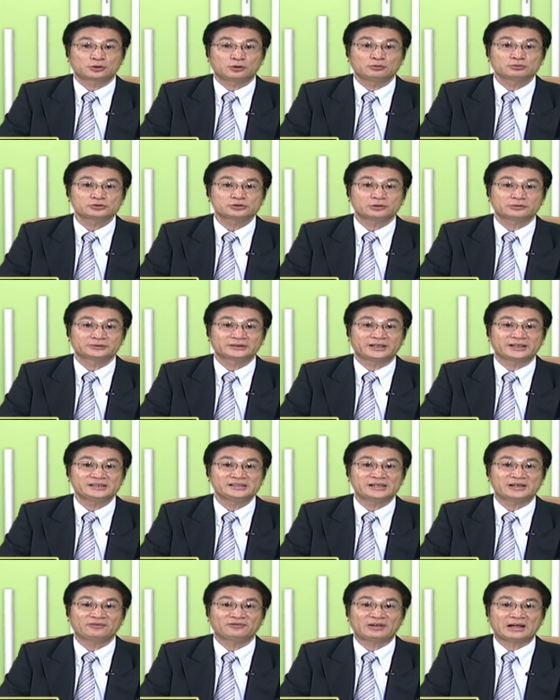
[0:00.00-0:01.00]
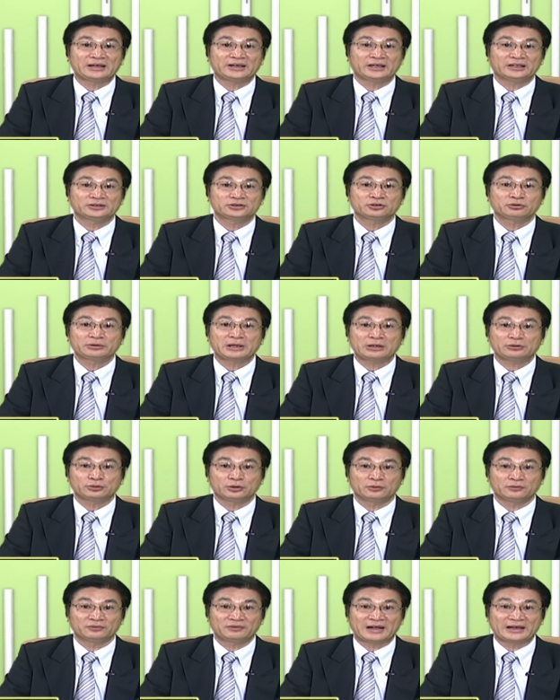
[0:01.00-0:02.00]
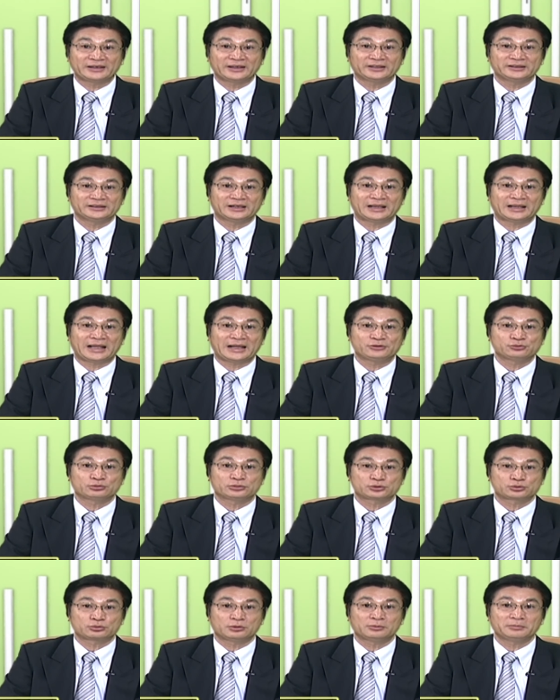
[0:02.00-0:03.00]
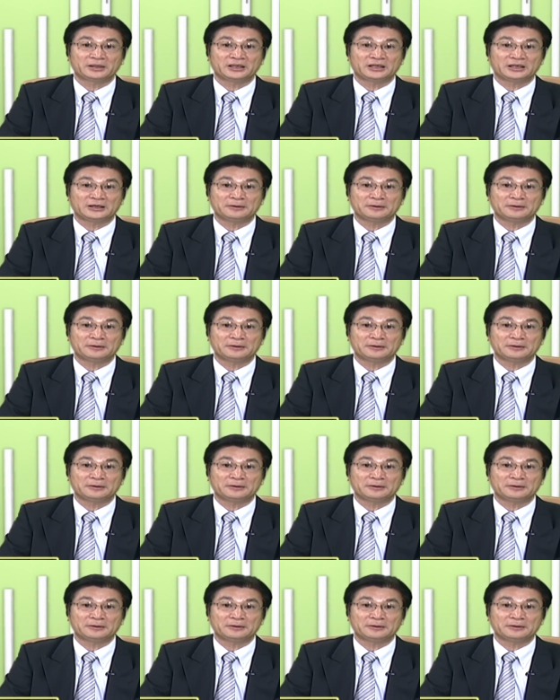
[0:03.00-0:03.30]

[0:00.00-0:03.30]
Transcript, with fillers: 公众的一些发言都要由发言人来做说明，